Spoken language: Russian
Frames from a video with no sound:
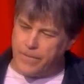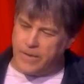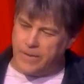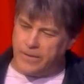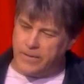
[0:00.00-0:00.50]

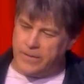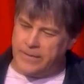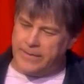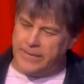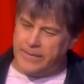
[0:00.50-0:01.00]
э,
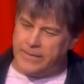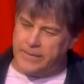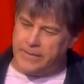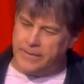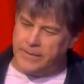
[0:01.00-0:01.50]

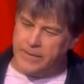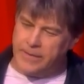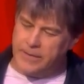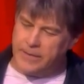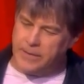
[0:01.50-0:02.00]

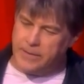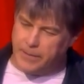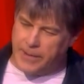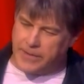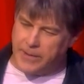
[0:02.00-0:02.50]
из
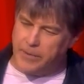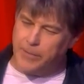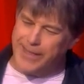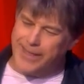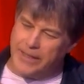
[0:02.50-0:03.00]
Спаска мы
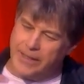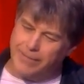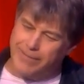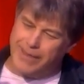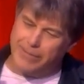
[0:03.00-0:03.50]

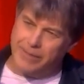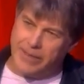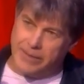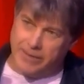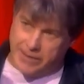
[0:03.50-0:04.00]
приехали в
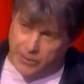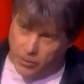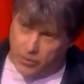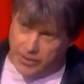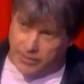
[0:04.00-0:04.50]

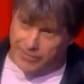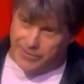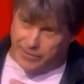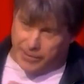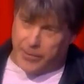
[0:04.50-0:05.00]
Владивосток, там
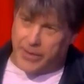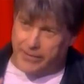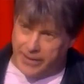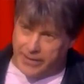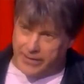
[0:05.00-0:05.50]

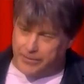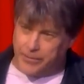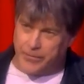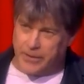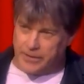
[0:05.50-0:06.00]
сформировали
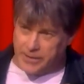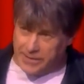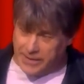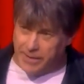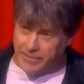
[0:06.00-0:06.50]

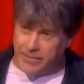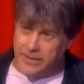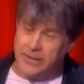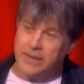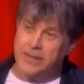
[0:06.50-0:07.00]
состав
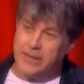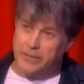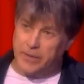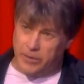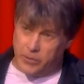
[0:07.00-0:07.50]

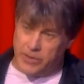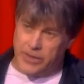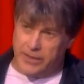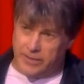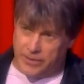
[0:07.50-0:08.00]
и
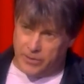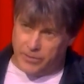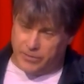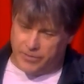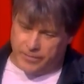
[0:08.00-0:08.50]
погрузили
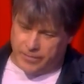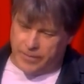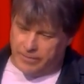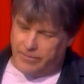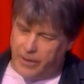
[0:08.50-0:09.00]
значит,
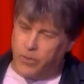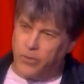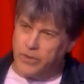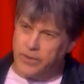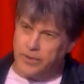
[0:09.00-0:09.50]

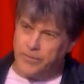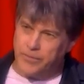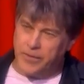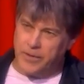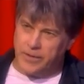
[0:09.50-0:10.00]
вагоны
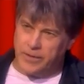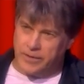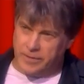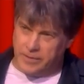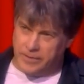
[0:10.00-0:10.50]

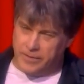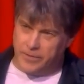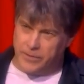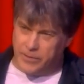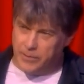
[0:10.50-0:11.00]
э,
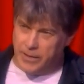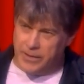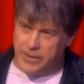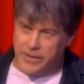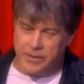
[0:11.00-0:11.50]
в
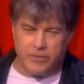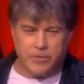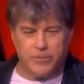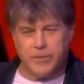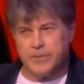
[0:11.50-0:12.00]
дембелей. И
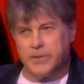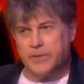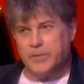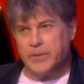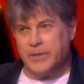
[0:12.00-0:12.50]
вот мы
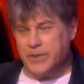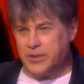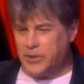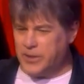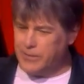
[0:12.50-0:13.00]
все
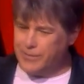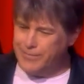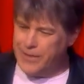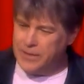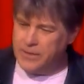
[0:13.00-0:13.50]
через
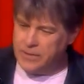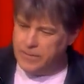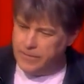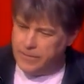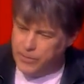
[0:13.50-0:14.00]
весь,
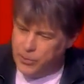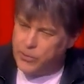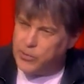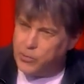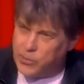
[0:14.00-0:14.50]

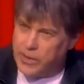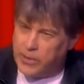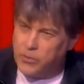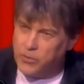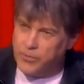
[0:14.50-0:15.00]
через всю
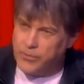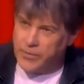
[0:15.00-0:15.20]
страну